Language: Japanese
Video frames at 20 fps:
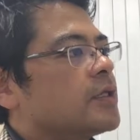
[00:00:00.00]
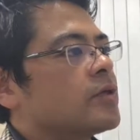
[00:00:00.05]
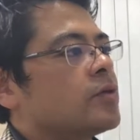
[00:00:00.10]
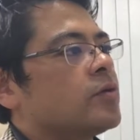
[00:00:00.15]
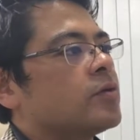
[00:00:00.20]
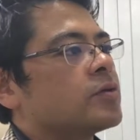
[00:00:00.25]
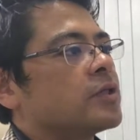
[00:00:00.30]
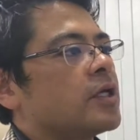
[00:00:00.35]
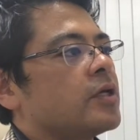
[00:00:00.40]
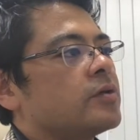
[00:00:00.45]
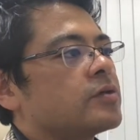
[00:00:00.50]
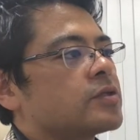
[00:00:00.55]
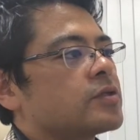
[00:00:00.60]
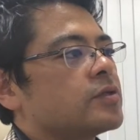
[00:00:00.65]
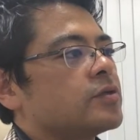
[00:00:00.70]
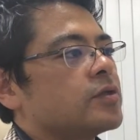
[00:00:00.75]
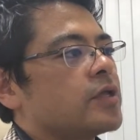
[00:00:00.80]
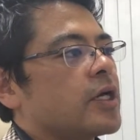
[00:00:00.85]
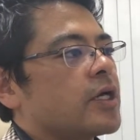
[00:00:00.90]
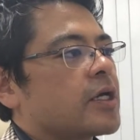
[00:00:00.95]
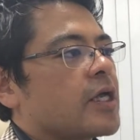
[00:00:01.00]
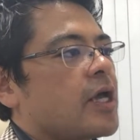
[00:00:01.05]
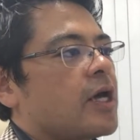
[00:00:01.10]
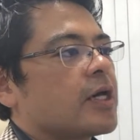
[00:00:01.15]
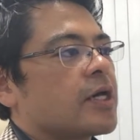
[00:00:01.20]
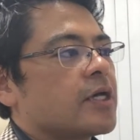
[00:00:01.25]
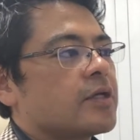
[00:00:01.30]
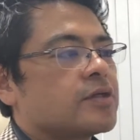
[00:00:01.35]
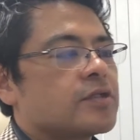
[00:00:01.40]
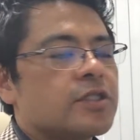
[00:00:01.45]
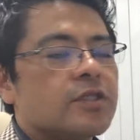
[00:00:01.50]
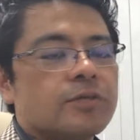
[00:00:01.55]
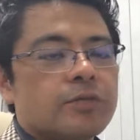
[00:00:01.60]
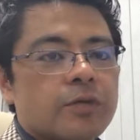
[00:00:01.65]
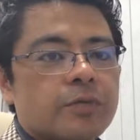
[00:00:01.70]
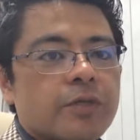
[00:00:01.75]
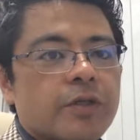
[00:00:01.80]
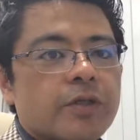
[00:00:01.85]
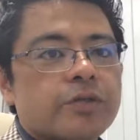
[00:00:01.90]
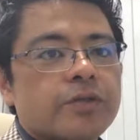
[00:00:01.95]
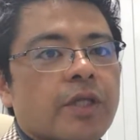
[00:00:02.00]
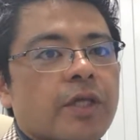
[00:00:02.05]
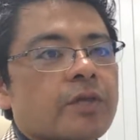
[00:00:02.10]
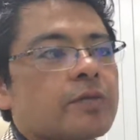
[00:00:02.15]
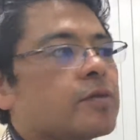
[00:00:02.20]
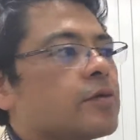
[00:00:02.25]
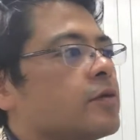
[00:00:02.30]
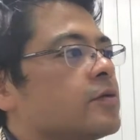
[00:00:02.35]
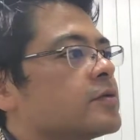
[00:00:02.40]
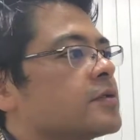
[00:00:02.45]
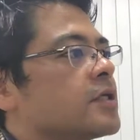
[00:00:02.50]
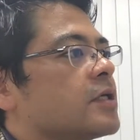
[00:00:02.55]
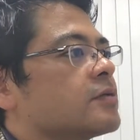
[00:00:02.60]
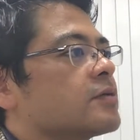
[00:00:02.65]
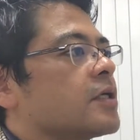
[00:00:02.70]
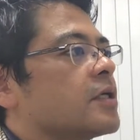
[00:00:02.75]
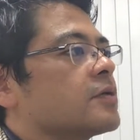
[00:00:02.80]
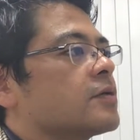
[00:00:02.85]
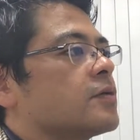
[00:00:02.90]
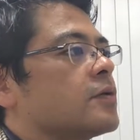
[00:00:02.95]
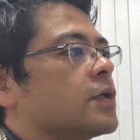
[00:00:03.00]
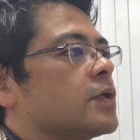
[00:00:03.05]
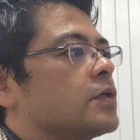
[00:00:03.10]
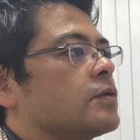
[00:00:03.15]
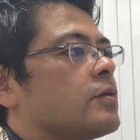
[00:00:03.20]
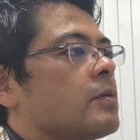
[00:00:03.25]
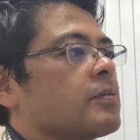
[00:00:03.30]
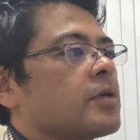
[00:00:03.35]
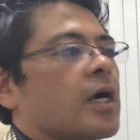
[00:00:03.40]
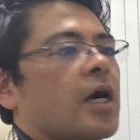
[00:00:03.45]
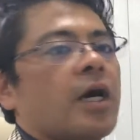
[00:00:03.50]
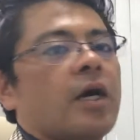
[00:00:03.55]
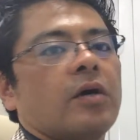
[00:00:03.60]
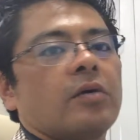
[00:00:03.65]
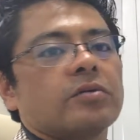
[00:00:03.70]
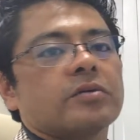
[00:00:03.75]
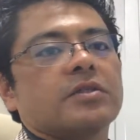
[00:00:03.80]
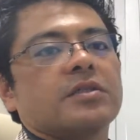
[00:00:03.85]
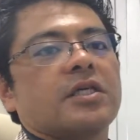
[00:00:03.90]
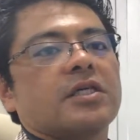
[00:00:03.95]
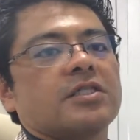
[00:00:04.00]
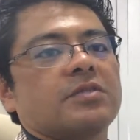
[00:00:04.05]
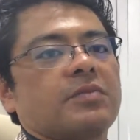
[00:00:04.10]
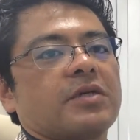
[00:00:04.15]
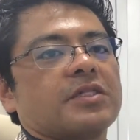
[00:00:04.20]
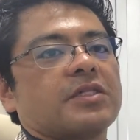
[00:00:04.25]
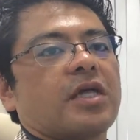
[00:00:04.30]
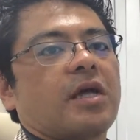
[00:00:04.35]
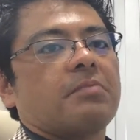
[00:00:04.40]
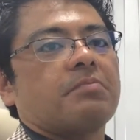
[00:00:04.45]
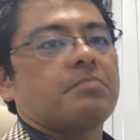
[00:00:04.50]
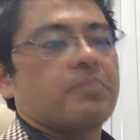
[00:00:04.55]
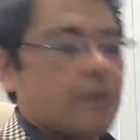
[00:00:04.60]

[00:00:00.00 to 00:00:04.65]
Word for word: 日本で唯一売り上げを上げるチームビルディングコンサルタントの岩見がお伝えしました